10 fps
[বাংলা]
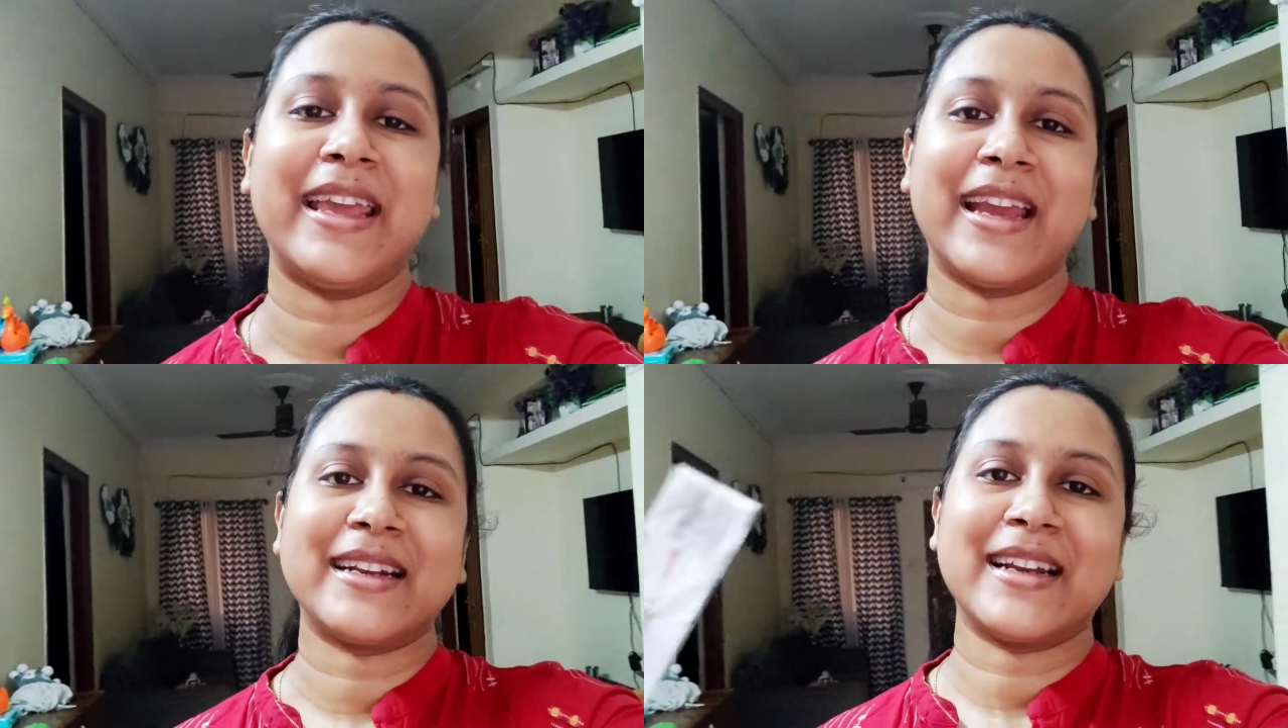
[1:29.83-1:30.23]
এই
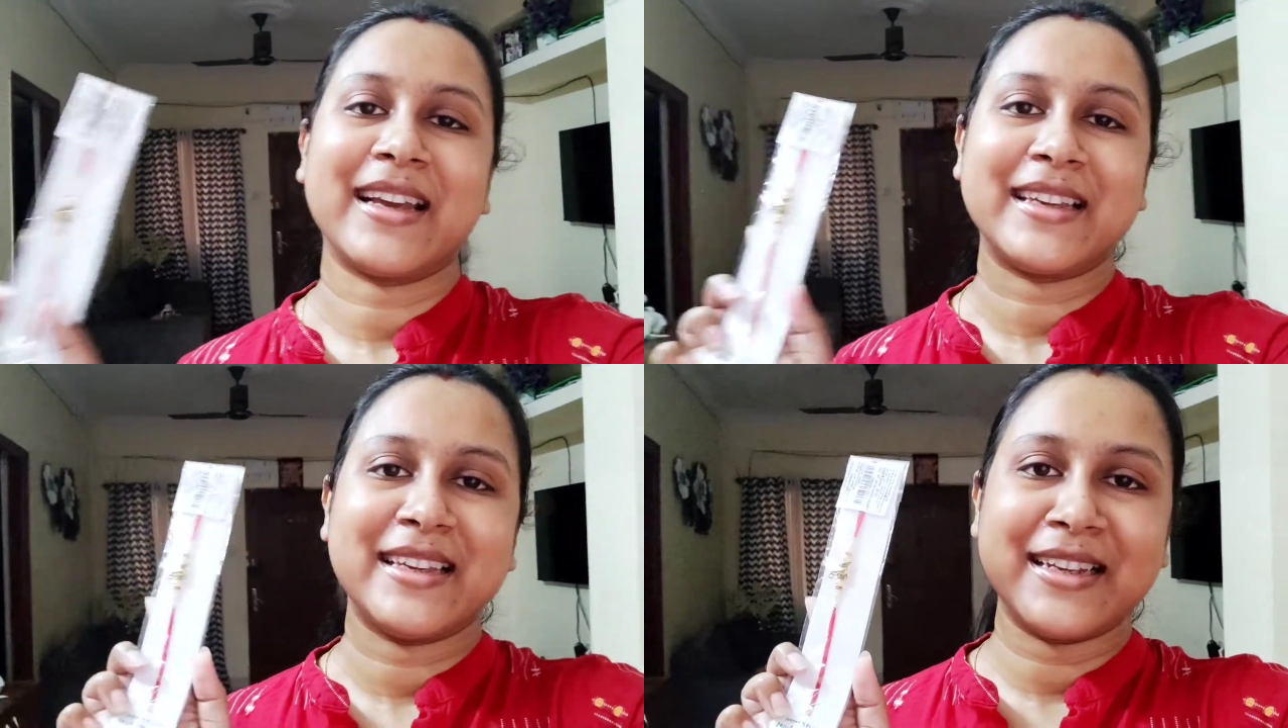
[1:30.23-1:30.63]
একটা
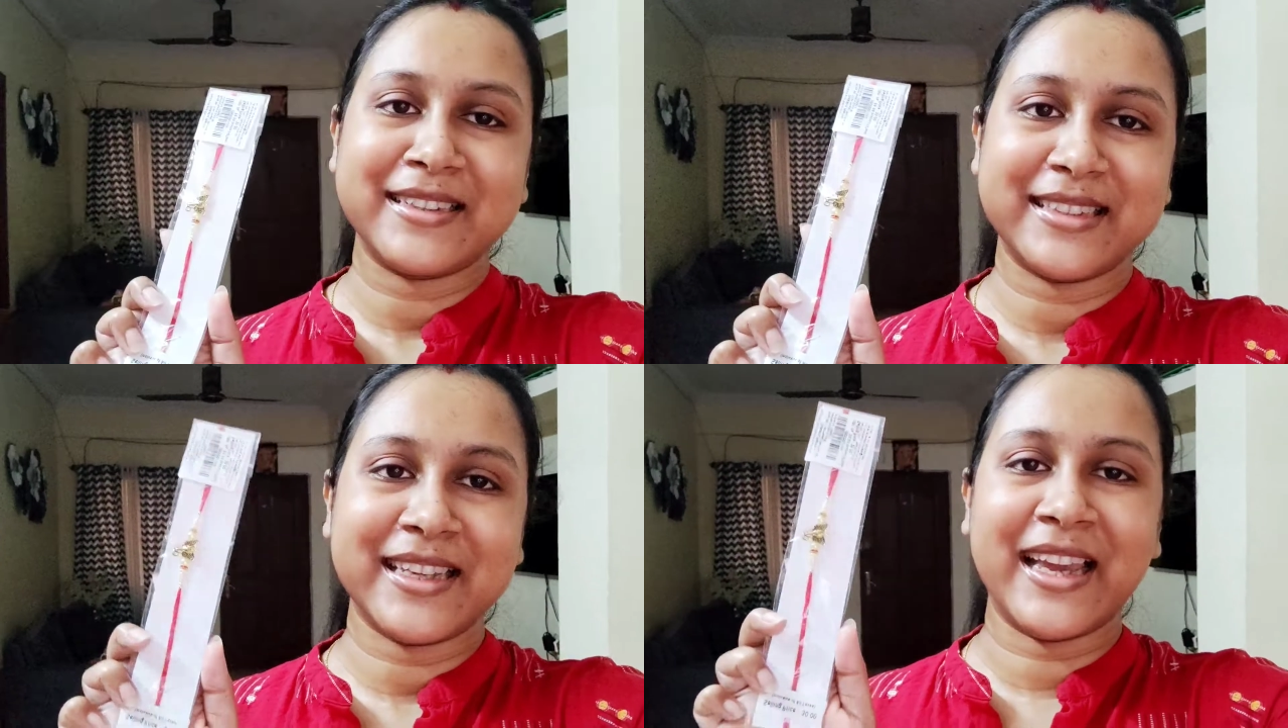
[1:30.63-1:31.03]
রাখি
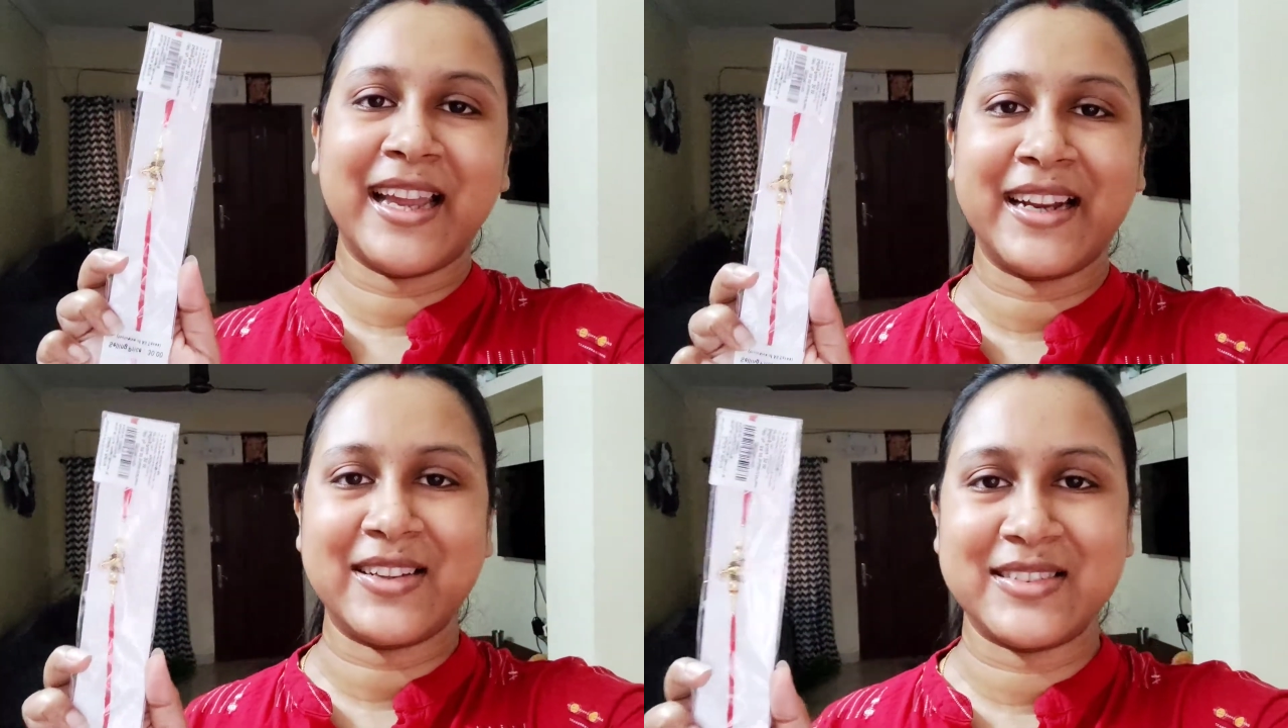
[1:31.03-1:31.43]
এনেছি
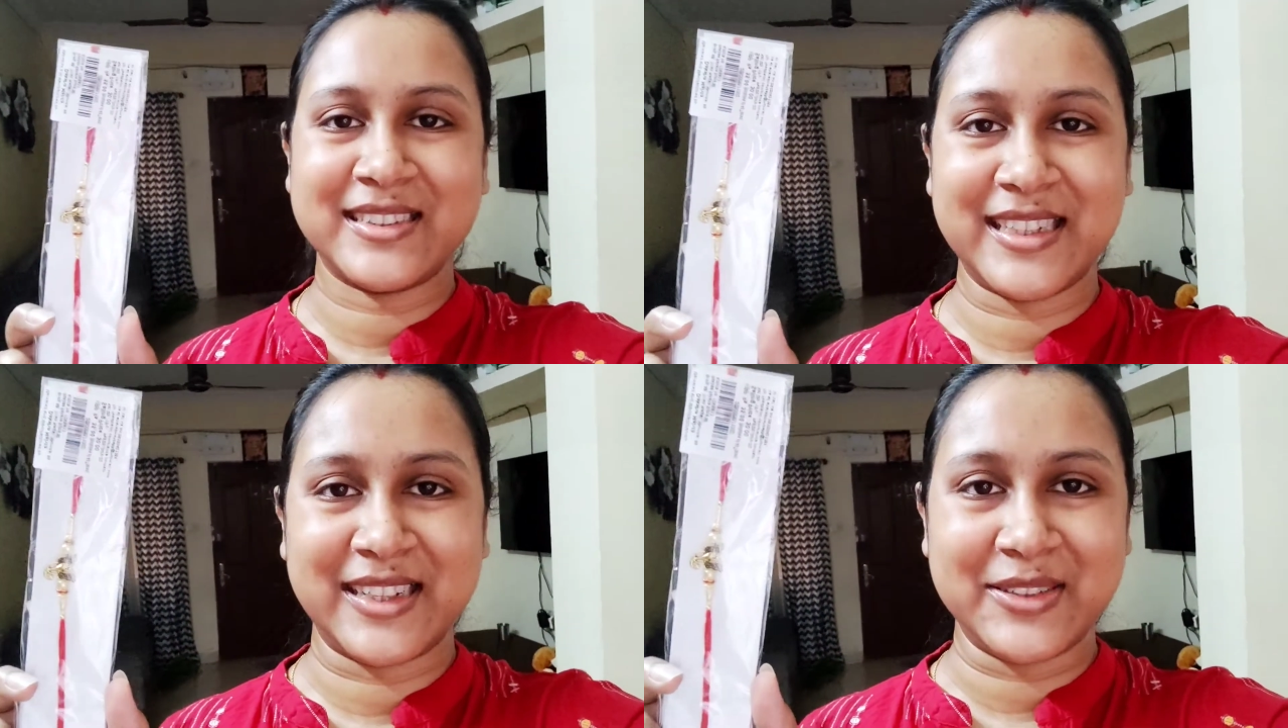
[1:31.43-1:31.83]
এটা হচ্ছে
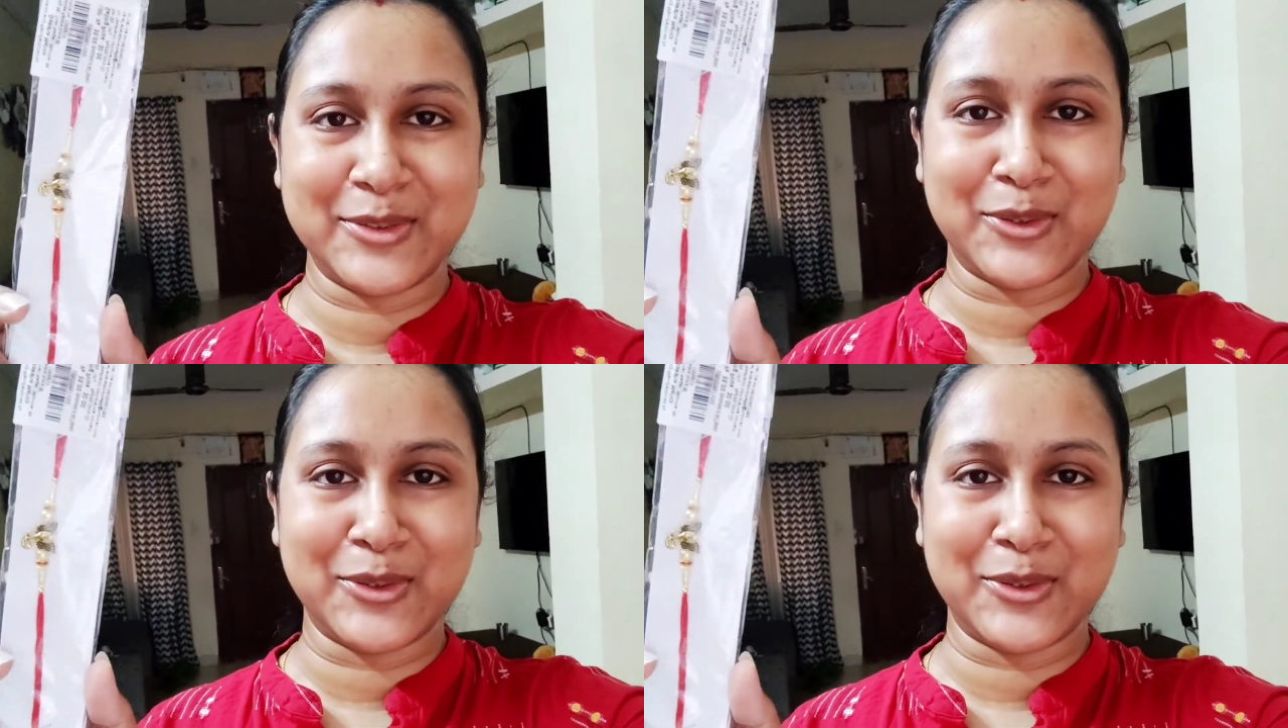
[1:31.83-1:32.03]
চেরির